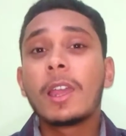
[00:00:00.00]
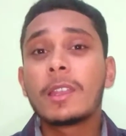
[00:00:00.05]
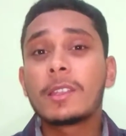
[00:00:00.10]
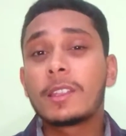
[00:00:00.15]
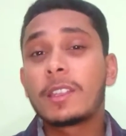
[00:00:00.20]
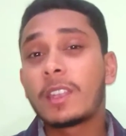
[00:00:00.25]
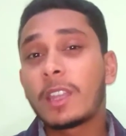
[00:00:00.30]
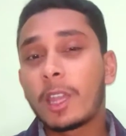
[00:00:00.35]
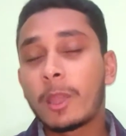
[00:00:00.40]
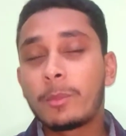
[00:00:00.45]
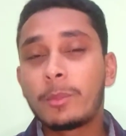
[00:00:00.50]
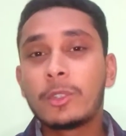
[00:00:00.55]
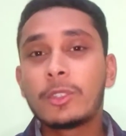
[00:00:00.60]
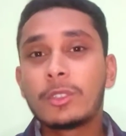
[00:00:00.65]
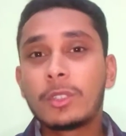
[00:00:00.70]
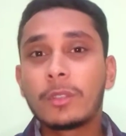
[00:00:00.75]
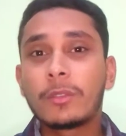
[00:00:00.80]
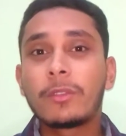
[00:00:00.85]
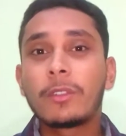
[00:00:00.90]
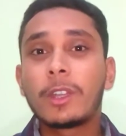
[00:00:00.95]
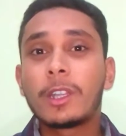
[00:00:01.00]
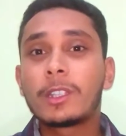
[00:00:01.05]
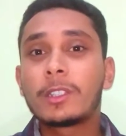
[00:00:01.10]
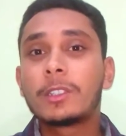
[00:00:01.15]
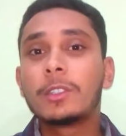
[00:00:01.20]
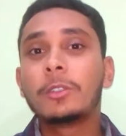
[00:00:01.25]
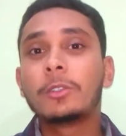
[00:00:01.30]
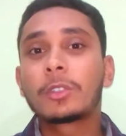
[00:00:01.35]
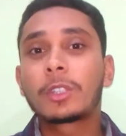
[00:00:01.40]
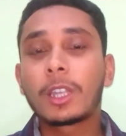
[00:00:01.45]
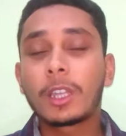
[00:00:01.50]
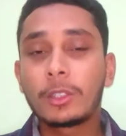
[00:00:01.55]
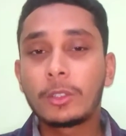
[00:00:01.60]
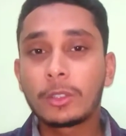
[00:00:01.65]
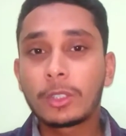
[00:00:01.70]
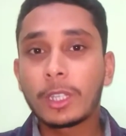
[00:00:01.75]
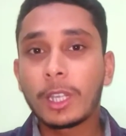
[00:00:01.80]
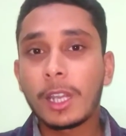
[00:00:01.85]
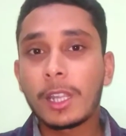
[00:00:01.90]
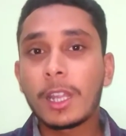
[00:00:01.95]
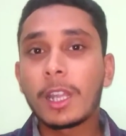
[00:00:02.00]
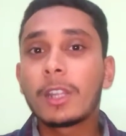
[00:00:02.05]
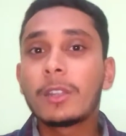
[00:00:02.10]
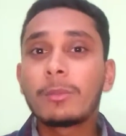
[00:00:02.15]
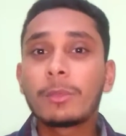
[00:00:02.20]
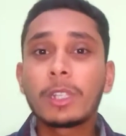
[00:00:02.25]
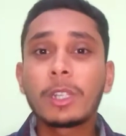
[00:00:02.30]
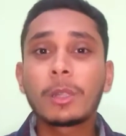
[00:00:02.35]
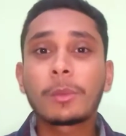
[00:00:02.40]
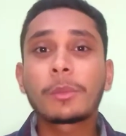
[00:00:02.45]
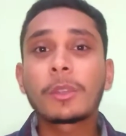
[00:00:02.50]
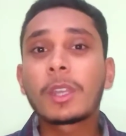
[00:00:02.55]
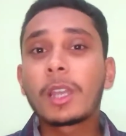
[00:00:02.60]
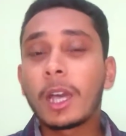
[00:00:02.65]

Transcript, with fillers: ऐसी एब्यूजिव वर्ड्स यूज कर, यूज़ करे जा रहे थे मतलब